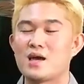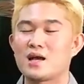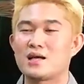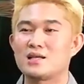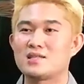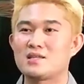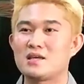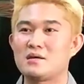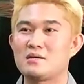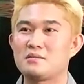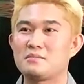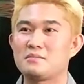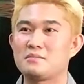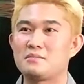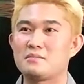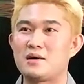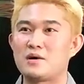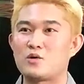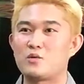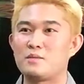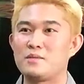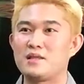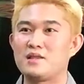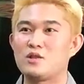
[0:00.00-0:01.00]
kasi
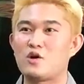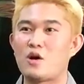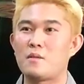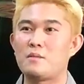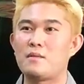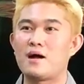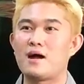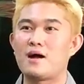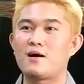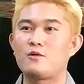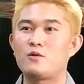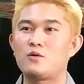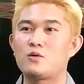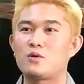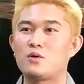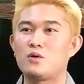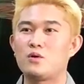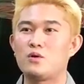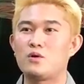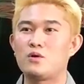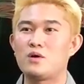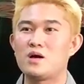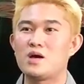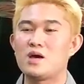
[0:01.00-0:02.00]
marumi daw ang mga
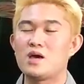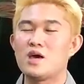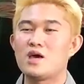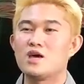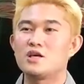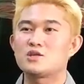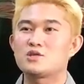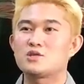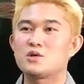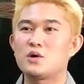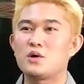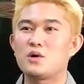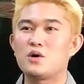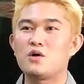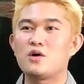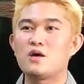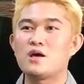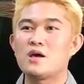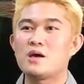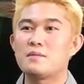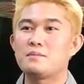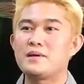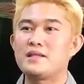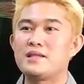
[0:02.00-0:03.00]
kuko. So,
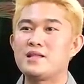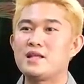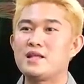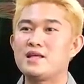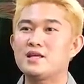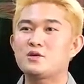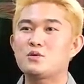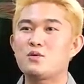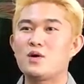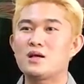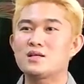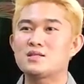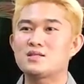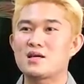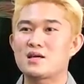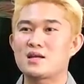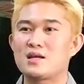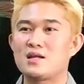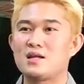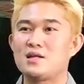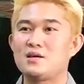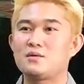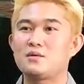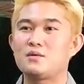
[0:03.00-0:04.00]
pinilit ko ang
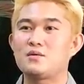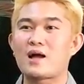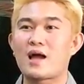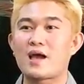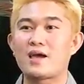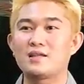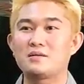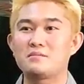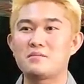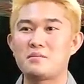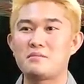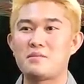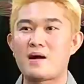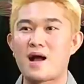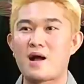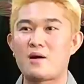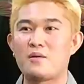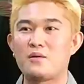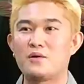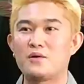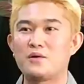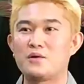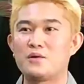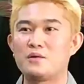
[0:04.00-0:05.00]
sarili ko kahit
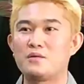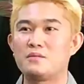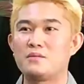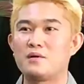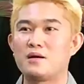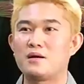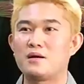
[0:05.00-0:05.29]
mabaho yung...